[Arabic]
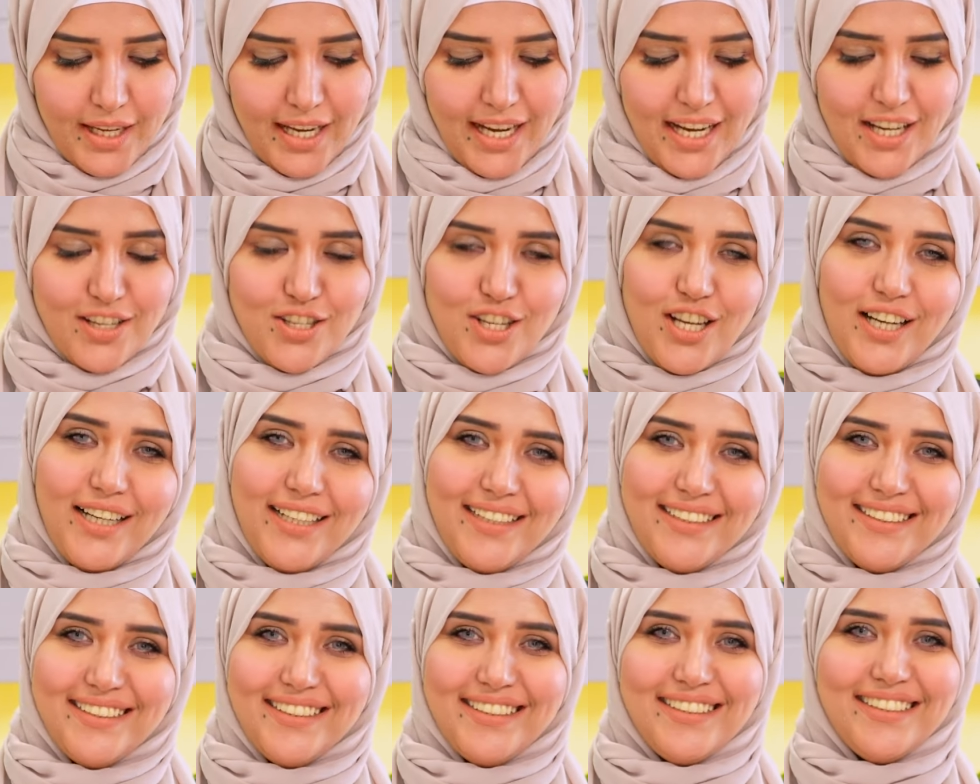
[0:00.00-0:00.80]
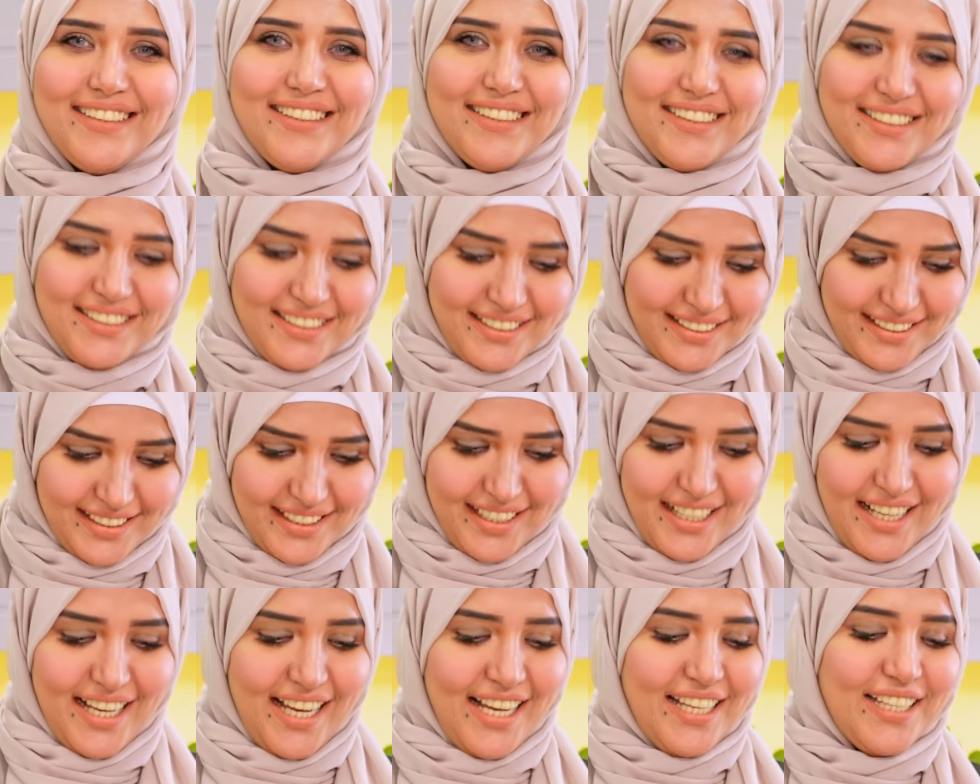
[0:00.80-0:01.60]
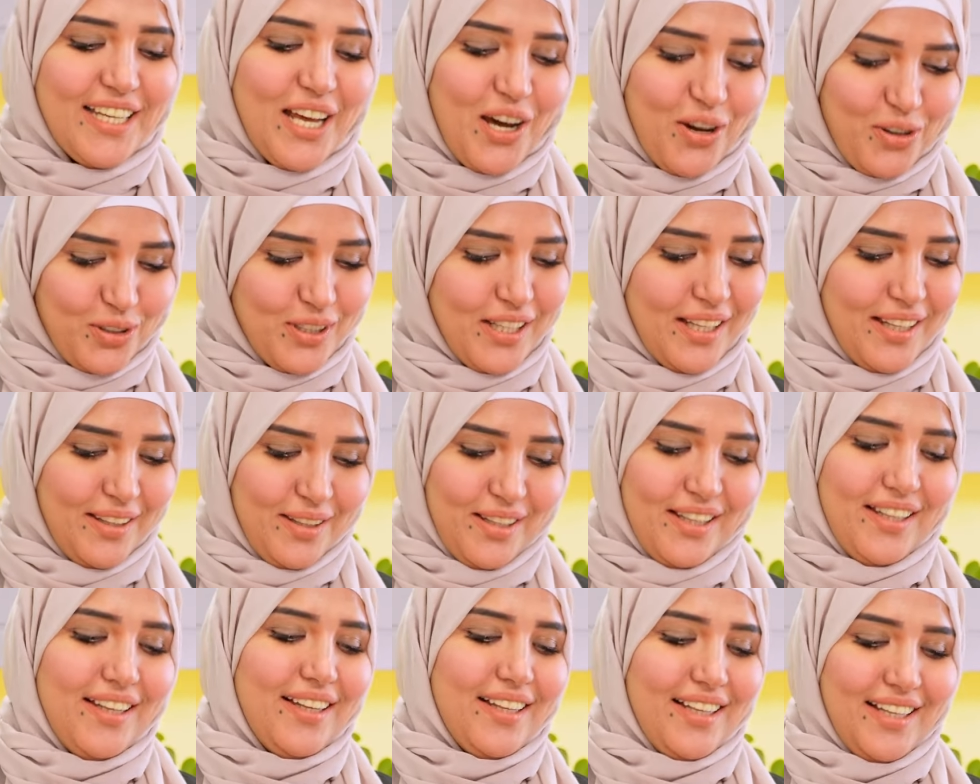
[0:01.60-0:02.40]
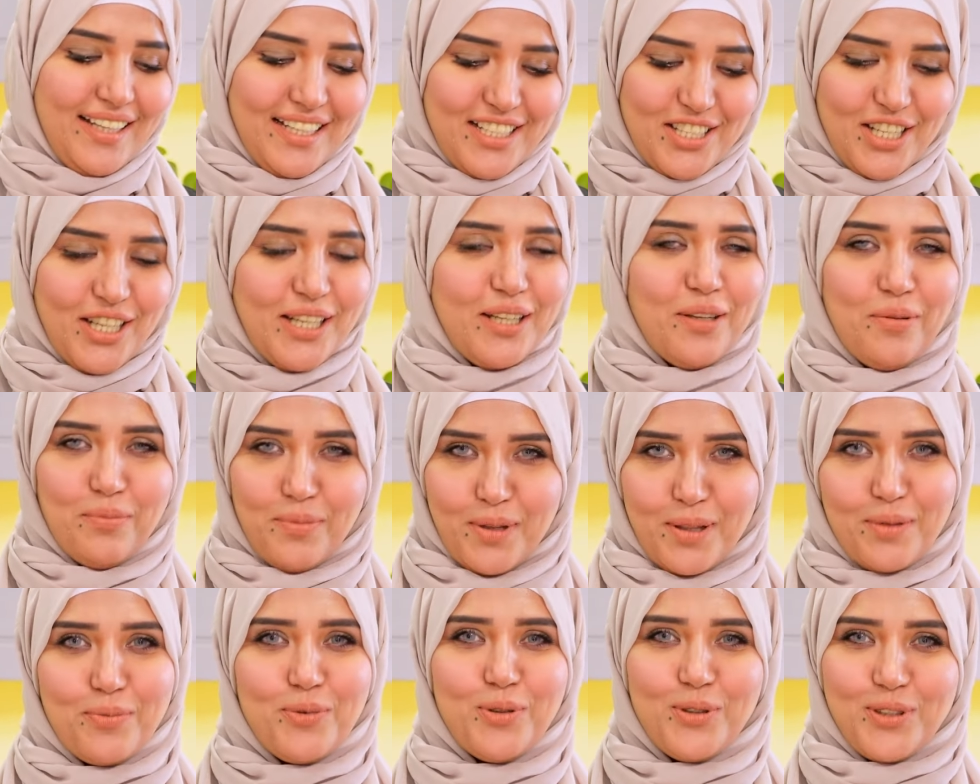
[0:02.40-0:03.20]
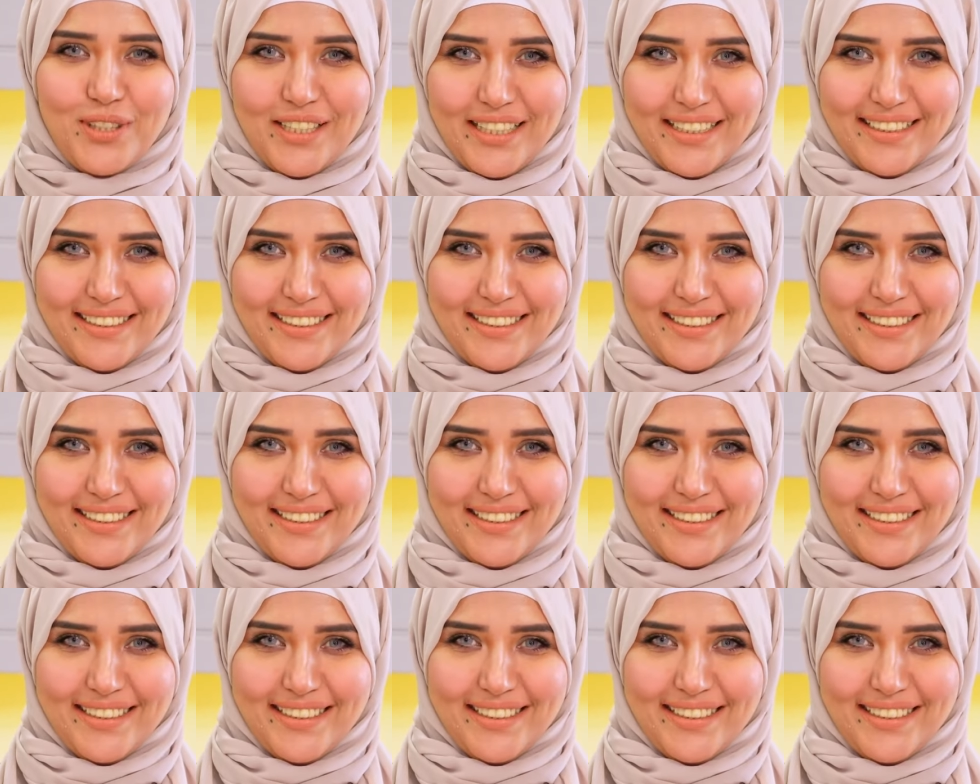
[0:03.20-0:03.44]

عشان ياخذ الشكل المضبوط